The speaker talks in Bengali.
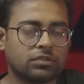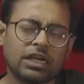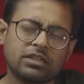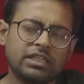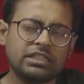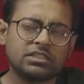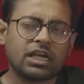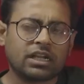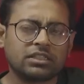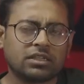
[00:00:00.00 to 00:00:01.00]
চার তিন
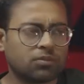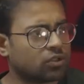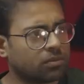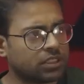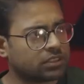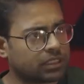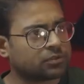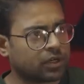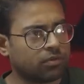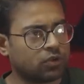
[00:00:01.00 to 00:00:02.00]
চার হাজারের মতো আমাদের
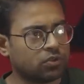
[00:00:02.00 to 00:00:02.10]
সাবস্ক্রাইবার